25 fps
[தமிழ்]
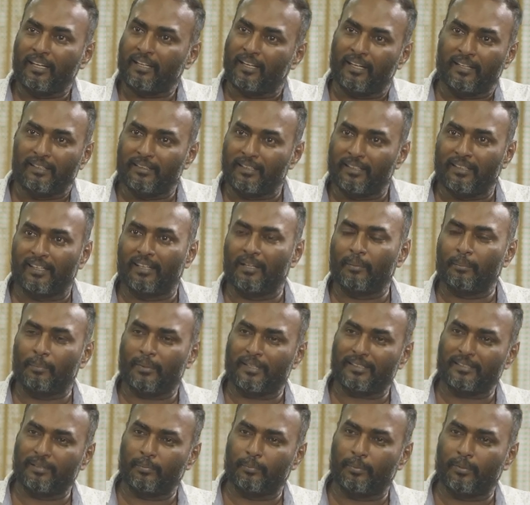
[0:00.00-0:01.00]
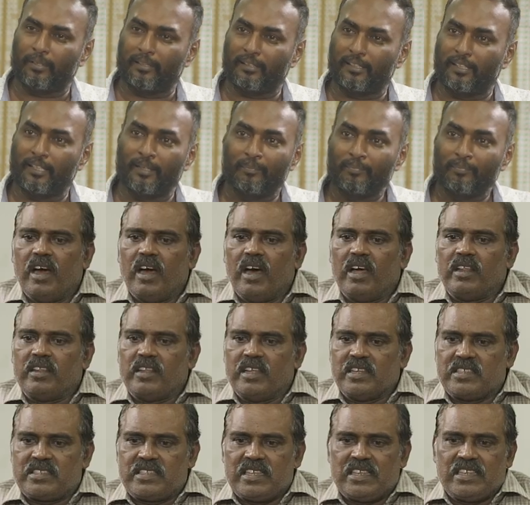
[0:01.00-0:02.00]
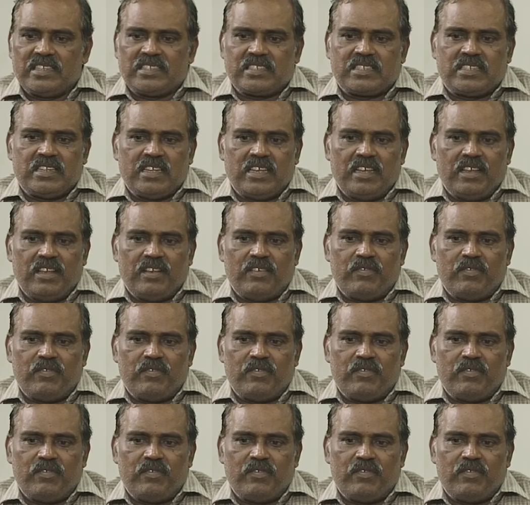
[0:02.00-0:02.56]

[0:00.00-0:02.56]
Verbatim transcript: கருத்துக்கள்லாம் பேசப்படுது அது எஸ்சி எஸ்டி